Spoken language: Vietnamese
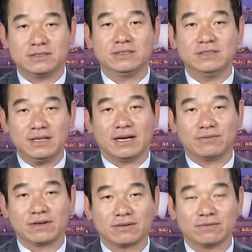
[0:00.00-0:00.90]
chướng ngại
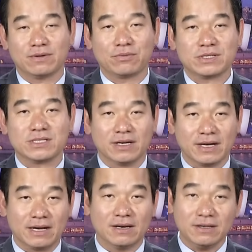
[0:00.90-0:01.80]
vật một cái trở
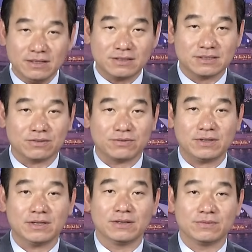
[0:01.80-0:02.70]
ngại lớn nhất trong
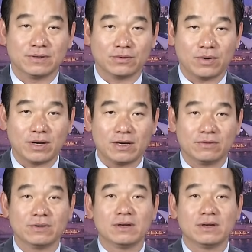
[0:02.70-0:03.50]
vấn đề mà quan hệ